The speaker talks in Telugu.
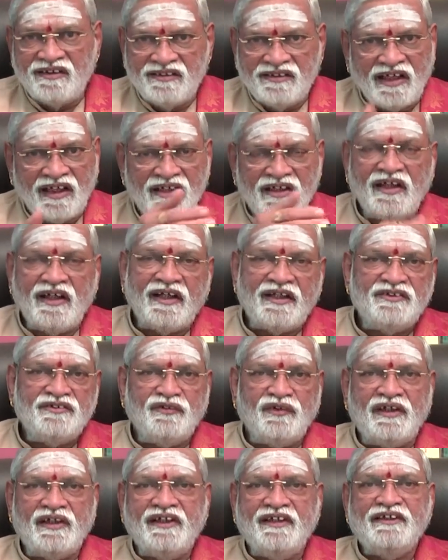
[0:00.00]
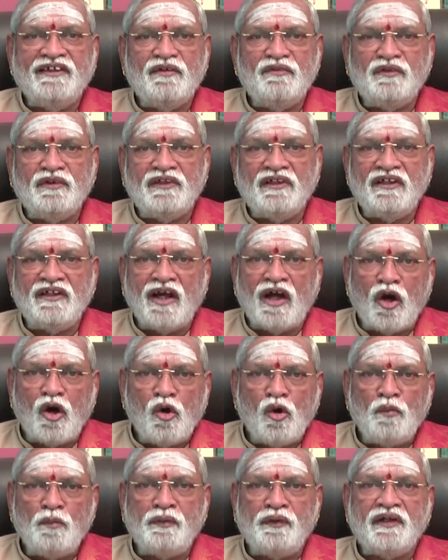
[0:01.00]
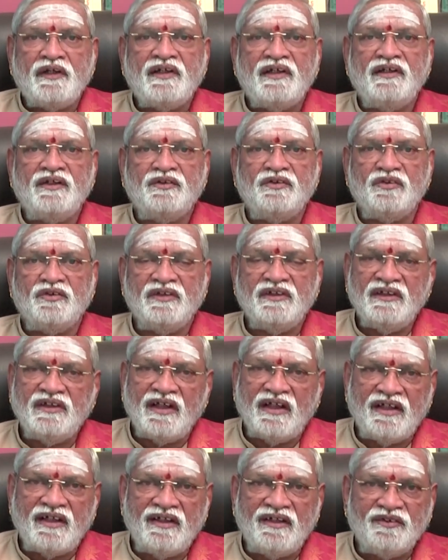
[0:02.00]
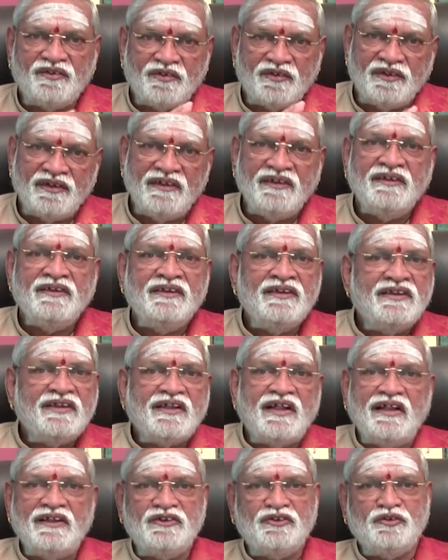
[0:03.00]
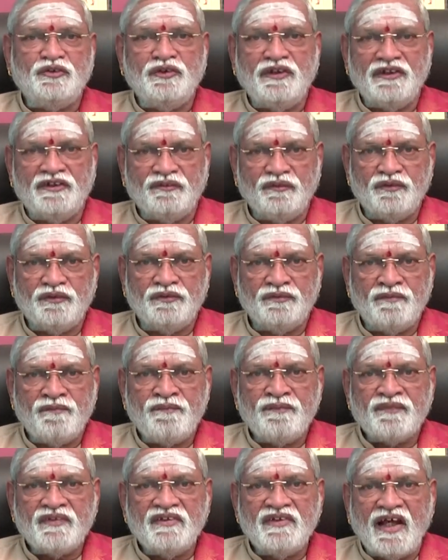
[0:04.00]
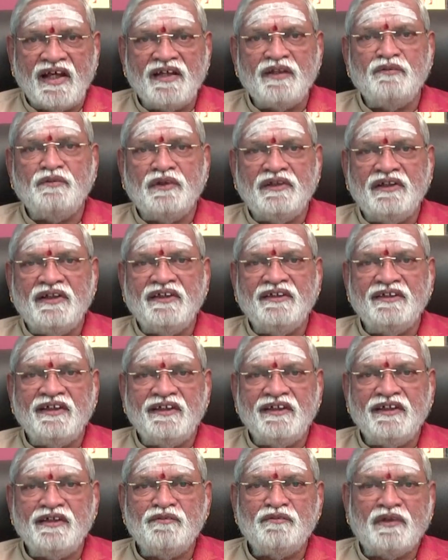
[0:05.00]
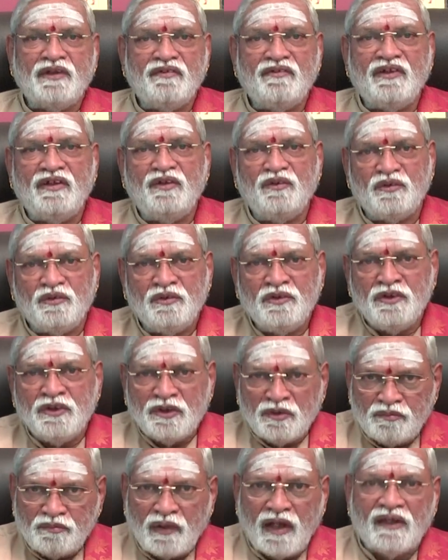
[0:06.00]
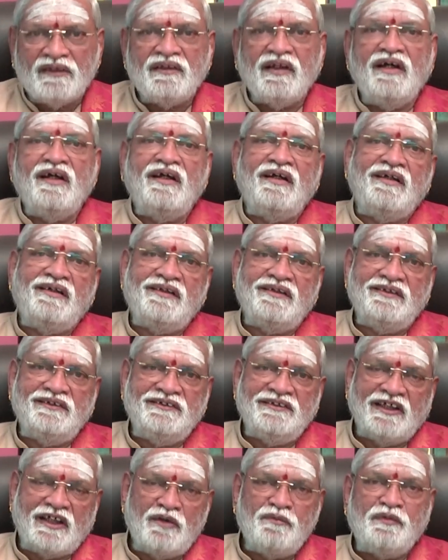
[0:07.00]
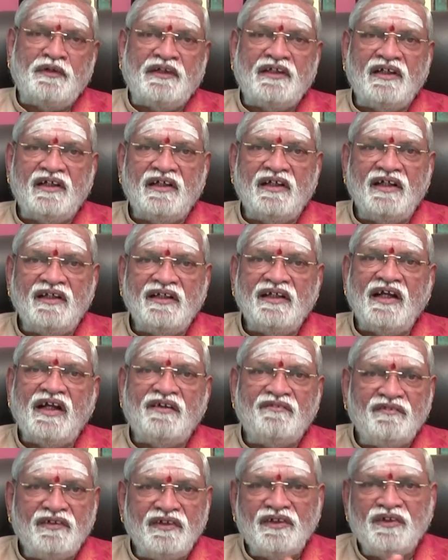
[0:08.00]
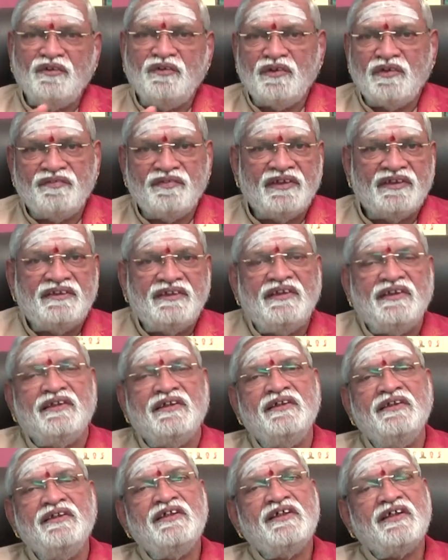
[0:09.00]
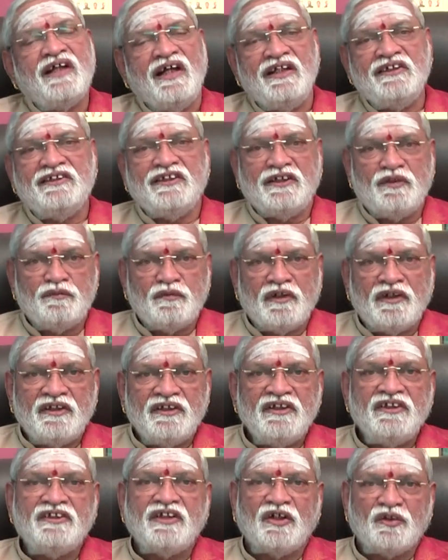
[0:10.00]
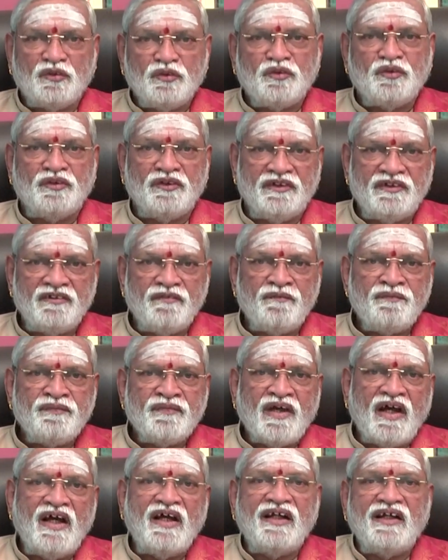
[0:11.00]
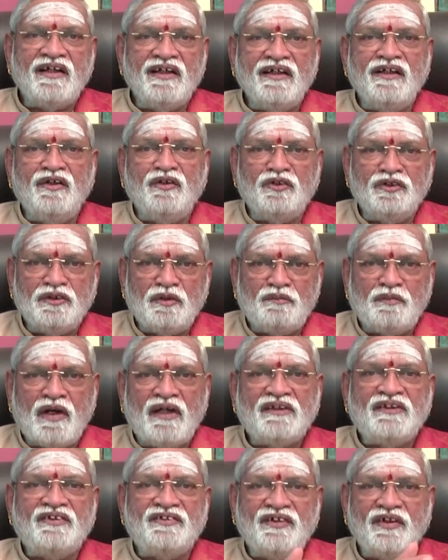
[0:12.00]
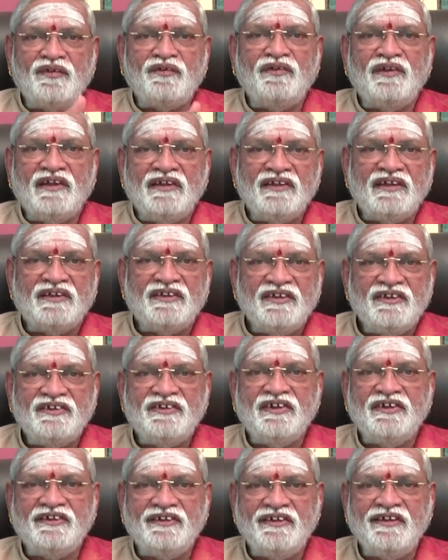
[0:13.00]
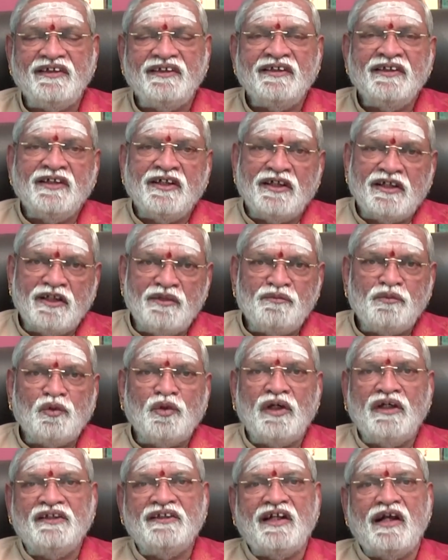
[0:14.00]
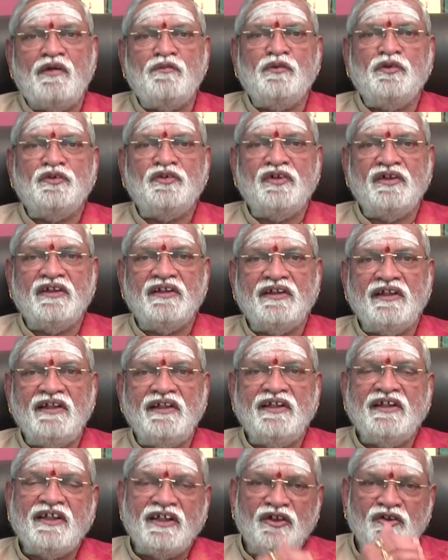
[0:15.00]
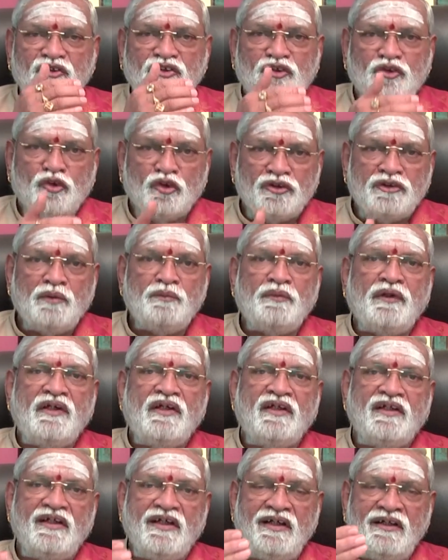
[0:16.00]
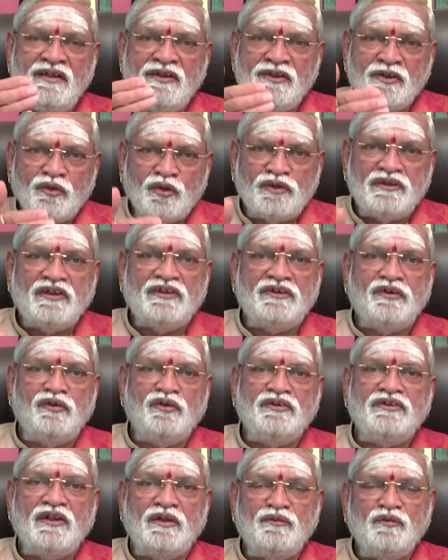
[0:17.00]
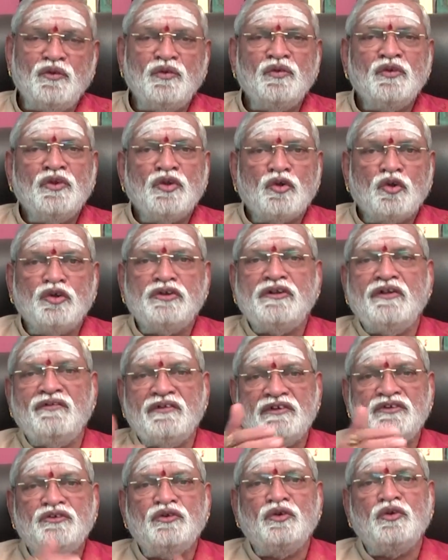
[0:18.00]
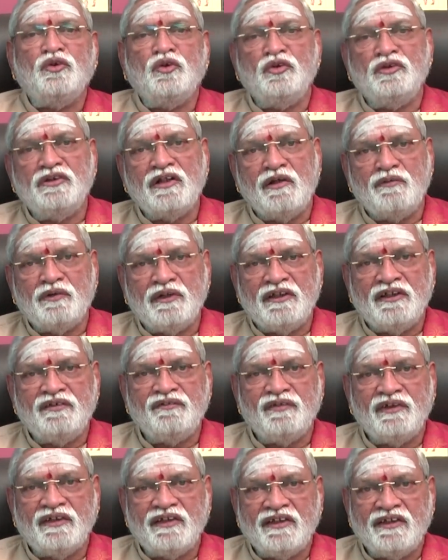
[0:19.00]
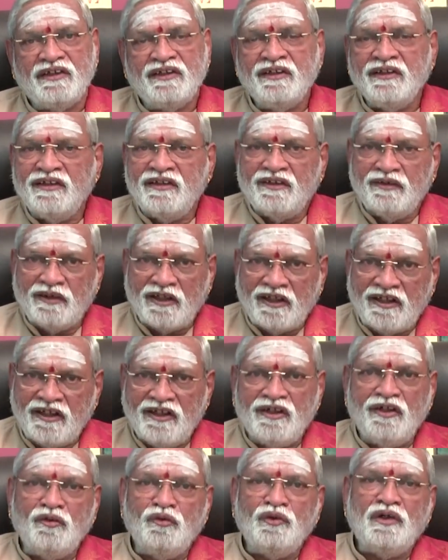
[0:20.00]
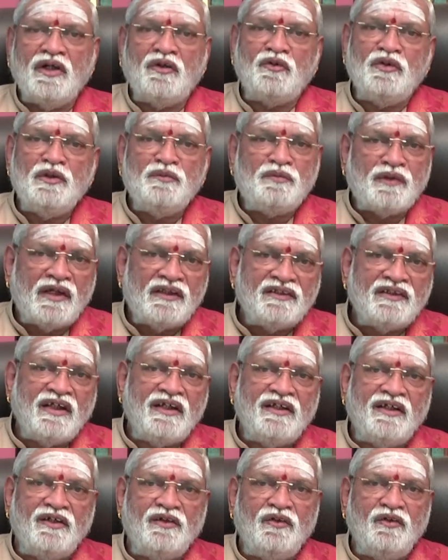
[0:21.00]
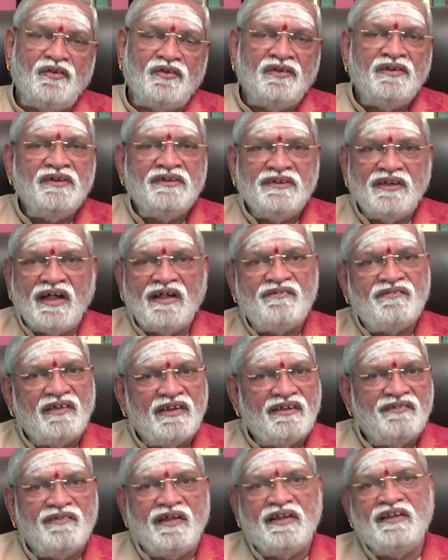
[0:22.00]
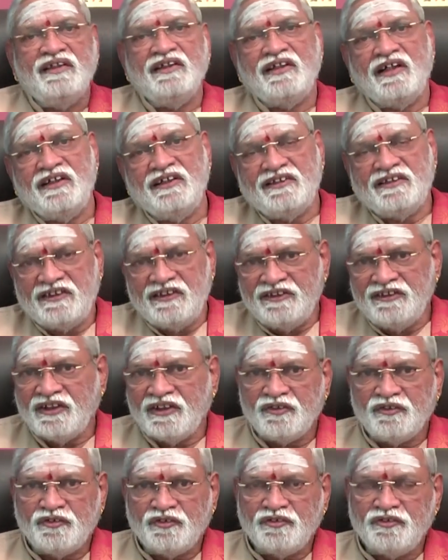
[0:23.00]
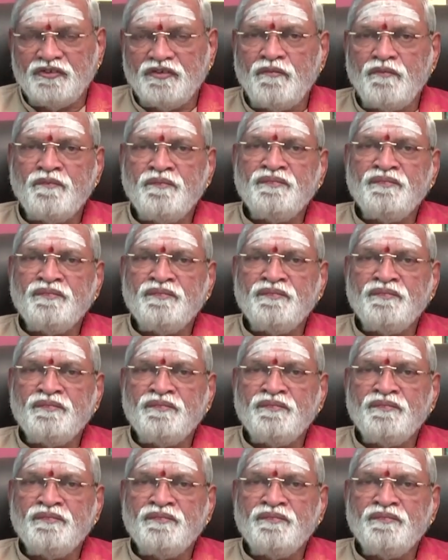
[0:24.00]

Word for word: దాంట్లో యాక్చువల్గా ఇదేమిటంటే ఆవు పిడికలతోని కర్రలతోని కాల్చుకునేది దానికి బదులు ఏంటంటే ఇక మన వాళ్ళు పాత చెక్క పెట్టెలు కానీ అటువంటివి కూడా వేసి కాల్చడం అనేది జరుగుతున్నది ఆ రకంగా కొంత పాత సరుకునంత తీసేసి రేపు ఉగాది రాబోతున్నది కానీ ఇక్కడి నుంచి కొత్త పండగ కొత్త సంవత్సరము కొత్త వస్తువులు కొంటామనేటువంటి రకంగా కూడా కొన్ని ప్రాంతాలలో అటువంటి వాటిని కాల్చడం జరుగుతుంది